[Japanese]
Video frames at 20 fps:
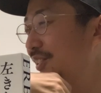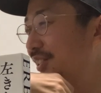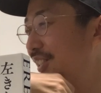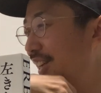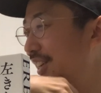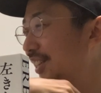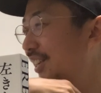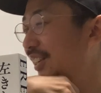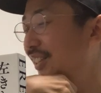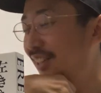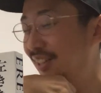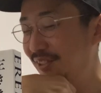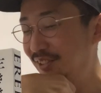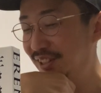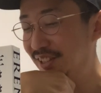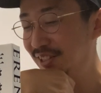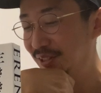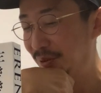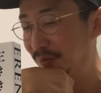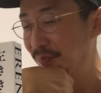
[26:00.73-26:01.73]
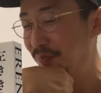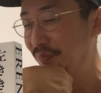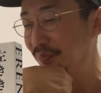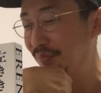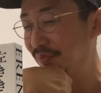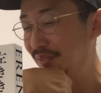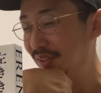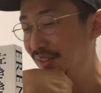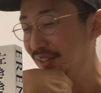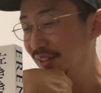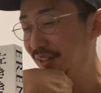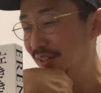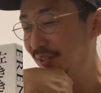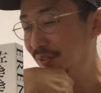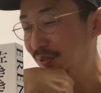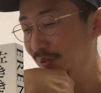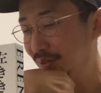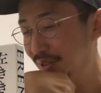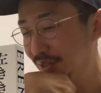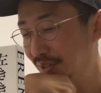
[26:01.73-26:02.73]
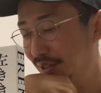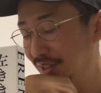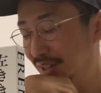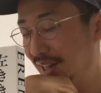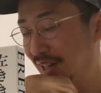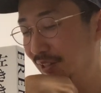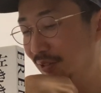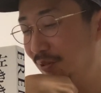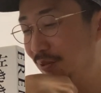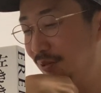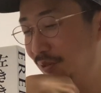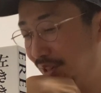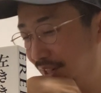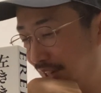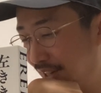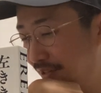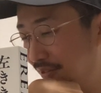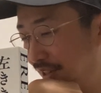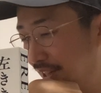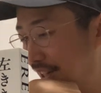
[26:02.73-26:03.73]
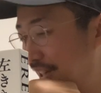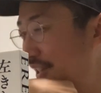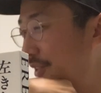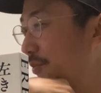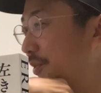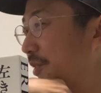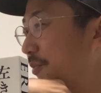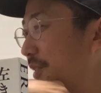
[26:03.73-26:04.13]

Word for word: 3巻出るんですよ。あの、お願いお願いします。